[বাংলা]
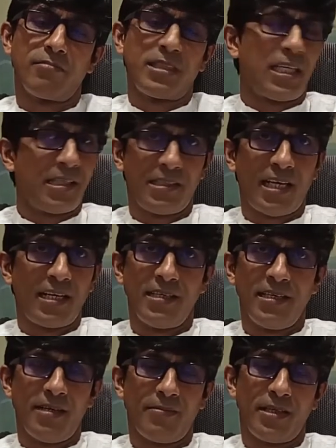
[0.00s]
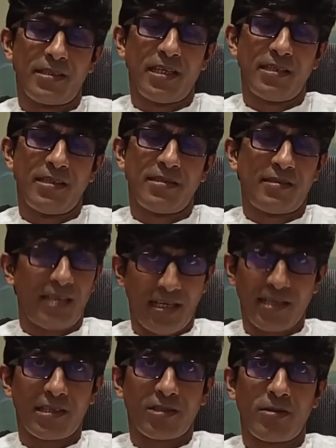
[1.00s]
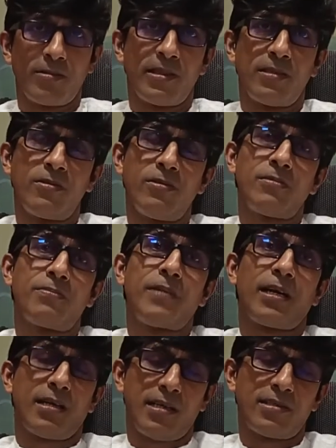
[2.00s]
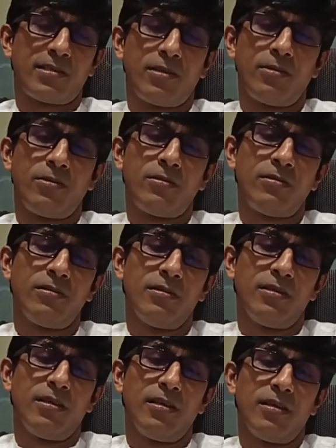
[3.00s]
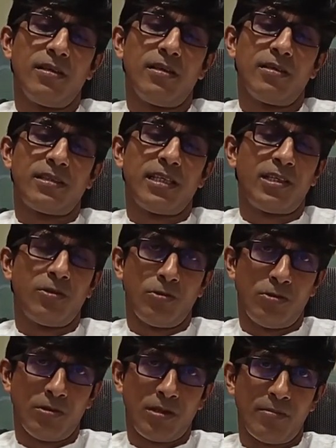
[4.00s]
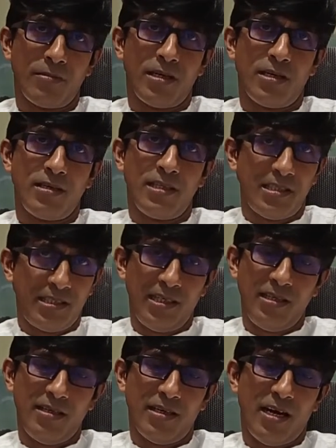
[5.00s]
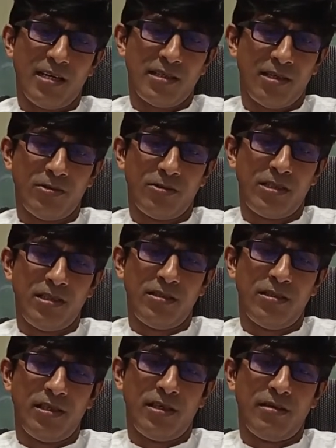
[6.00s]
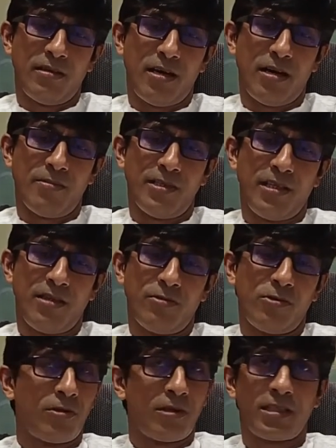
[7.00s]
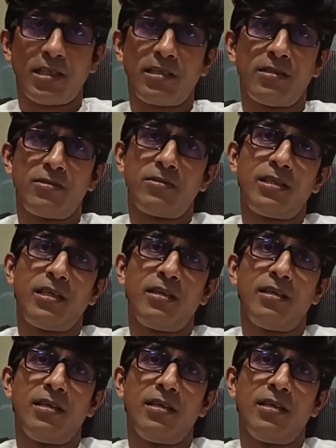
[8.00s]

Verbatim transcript: সেটি চাই না আমরা চাই যে স্থায়ী একটা সমাধান হোক পাকা রাস্তা হোক সেটির উদ্যোগ আমরা নিচ্ছি আশা করছি যে আমাদের উদ্যোগের সাথে যদি